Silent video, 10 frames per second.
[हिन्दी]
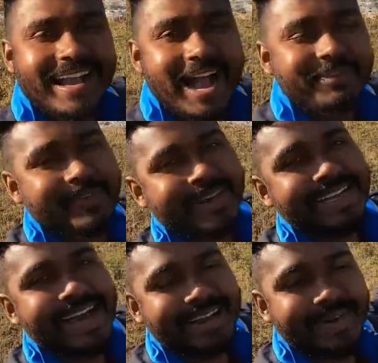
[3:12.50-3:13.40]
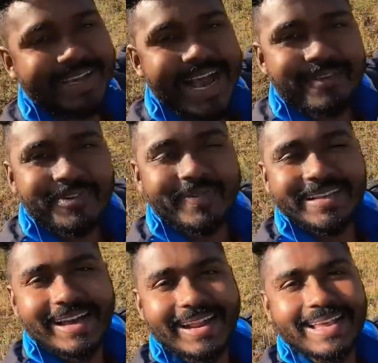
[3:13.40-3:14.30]
काफ़ी मज़ा आ रहा है भाई काफ़ी
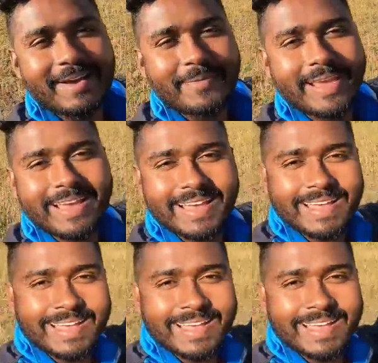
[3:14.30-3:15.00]
मज़ा आ रहा है यहाँ पे